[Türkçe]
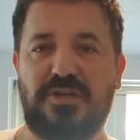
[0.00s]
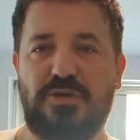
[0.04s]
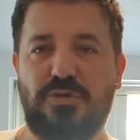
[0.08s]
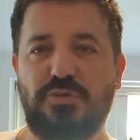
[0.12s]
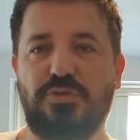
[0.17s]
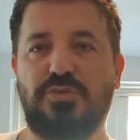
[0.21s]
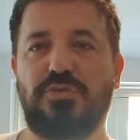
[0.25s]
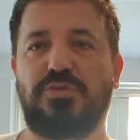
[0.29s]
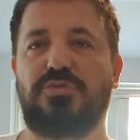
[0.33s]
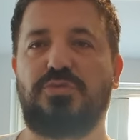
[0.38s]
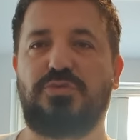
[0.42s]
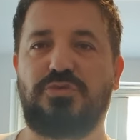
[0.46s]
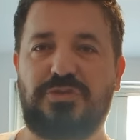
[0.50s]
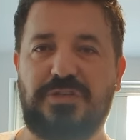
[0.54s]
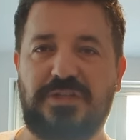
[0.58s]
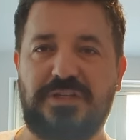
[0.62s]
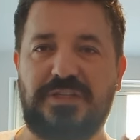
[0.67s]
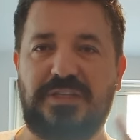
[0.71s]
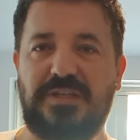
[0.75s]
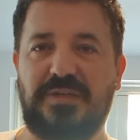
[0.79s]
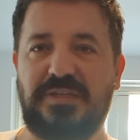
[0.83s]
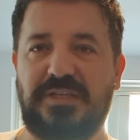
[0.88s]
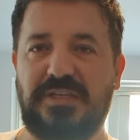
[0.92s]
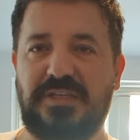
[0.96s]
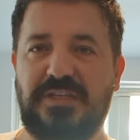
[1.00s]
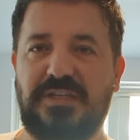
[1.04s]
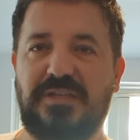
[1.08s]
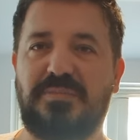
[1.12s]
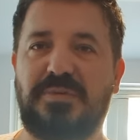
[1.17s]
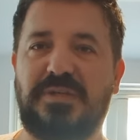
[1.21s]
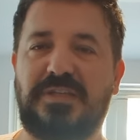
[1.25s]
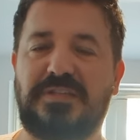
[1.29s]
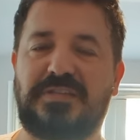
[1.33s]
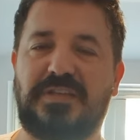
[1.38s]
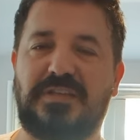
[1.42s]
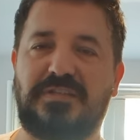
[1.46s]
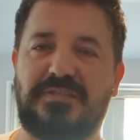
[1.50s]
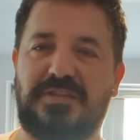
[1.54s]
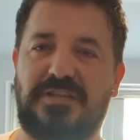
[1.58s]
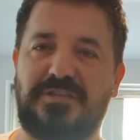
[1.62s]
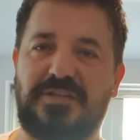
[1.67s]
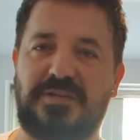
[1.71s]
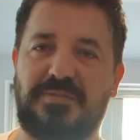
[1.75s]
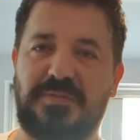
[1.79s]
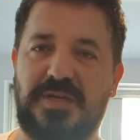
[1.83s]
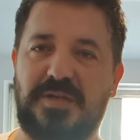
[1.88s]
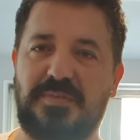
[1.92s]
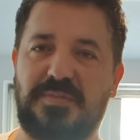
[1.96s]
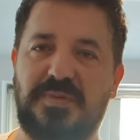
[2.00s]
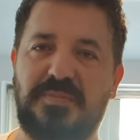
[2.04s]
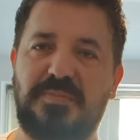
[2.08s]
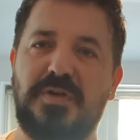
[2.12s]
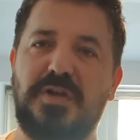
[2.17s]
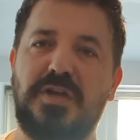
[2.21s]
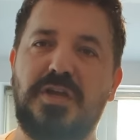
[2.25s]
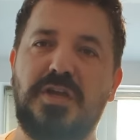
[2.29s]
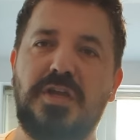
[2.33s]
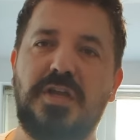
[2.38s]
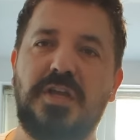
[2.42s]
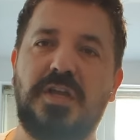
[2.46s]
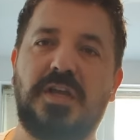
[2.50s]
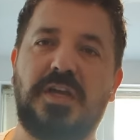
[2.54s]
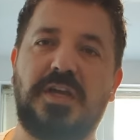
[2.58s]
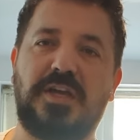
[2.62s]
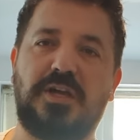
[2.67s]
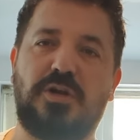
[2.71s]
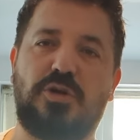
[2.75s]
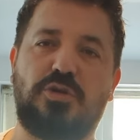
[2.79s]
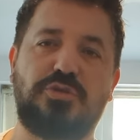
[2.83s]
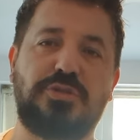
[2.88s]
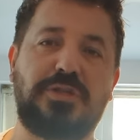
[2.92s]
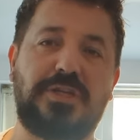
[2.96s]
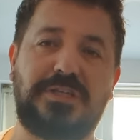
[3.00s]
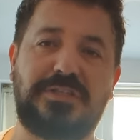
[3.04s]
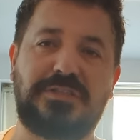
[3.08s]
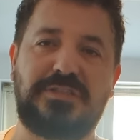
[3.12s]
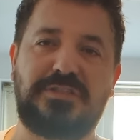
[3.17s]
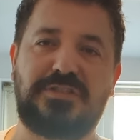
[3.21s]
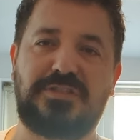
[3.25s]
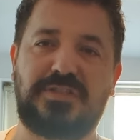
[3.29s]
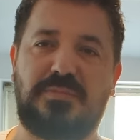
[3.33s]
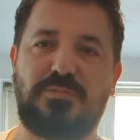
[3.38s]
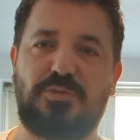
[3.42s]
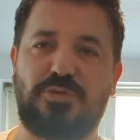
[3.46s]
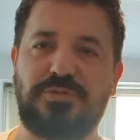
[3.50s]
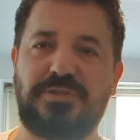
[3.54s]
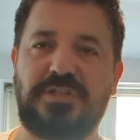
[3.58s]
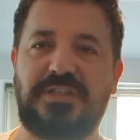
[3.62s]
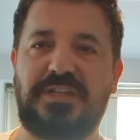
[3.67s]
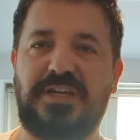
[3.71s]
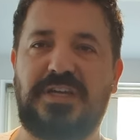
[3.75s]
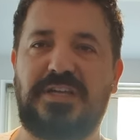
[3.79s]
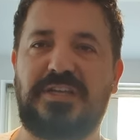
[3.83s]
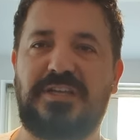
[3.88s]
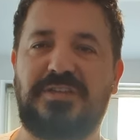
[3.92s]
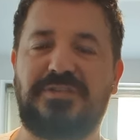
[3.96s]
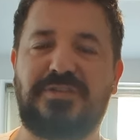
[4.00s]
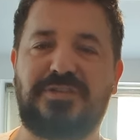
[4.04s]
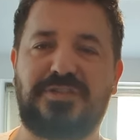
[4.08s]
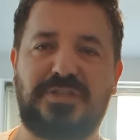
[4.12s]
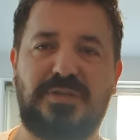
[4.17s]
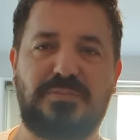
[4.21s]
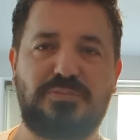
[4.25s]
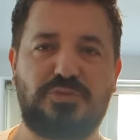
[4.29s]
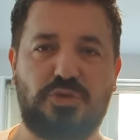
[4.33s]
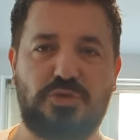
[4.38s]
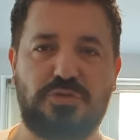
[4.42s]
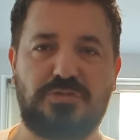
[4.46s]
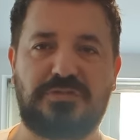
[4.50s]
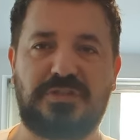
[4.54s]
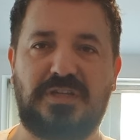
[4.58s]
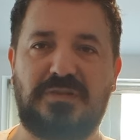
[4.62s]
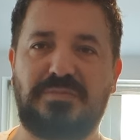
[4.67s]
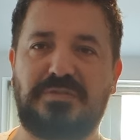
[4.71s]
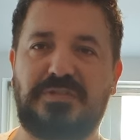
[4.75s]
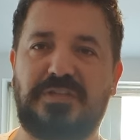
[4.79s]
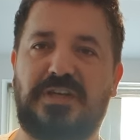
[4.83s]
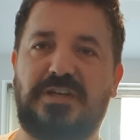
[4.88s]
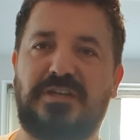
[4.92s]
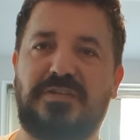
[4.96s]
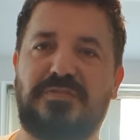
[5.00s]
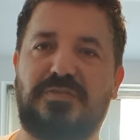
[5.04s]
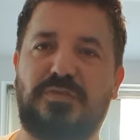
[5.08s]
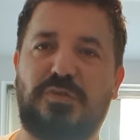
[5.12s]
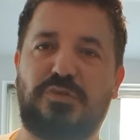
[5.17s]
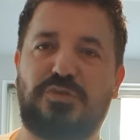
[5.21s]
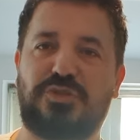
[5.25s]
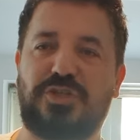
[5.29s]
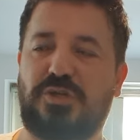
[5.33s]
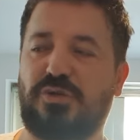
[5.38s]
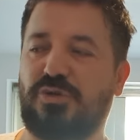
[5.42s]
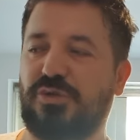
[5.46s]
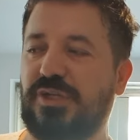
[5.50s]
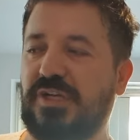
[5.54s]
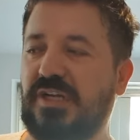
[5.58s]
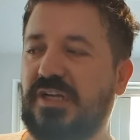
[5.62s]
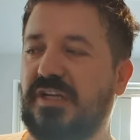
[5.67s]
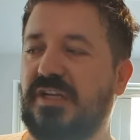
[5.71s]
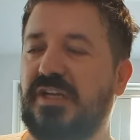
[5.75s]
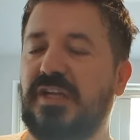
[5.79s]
Onun üzerine yeni bir seslendirme yapıp e, onu yayınlayacağım. Onu da değerlendireceğim. Çok güzel bir tarif olacak o da.